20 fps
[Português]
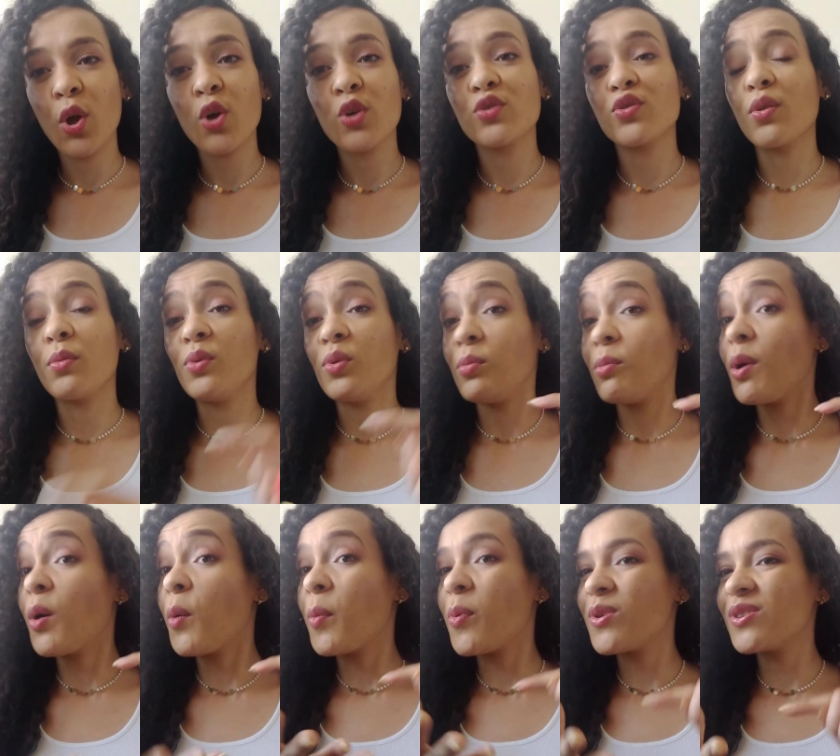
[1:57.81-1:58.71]
sobre o
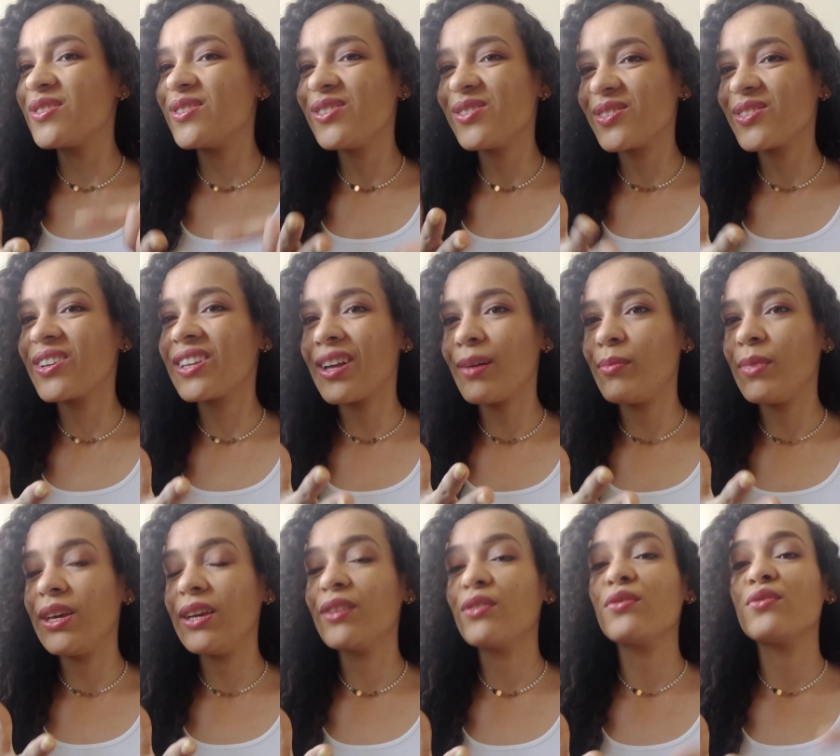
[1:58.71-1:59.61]
meu
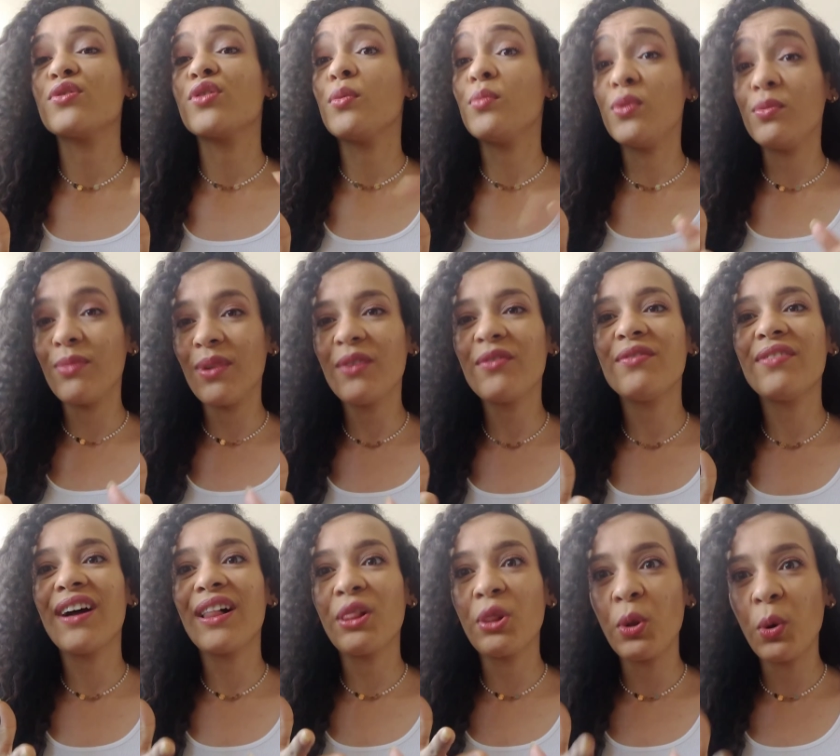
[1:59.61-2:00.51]
posicionamento, sobre o meu
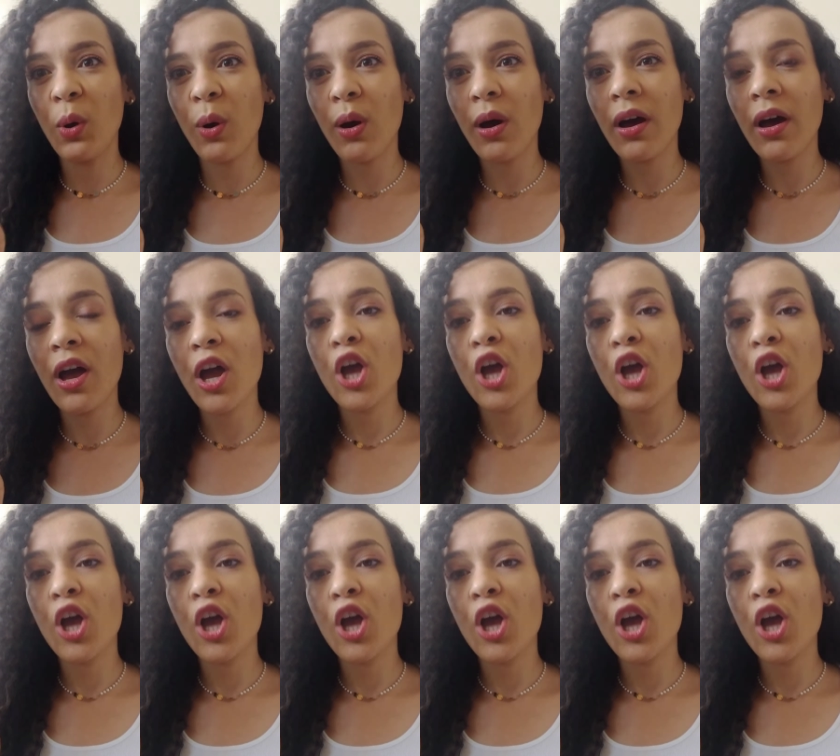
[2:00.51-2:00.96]
valor,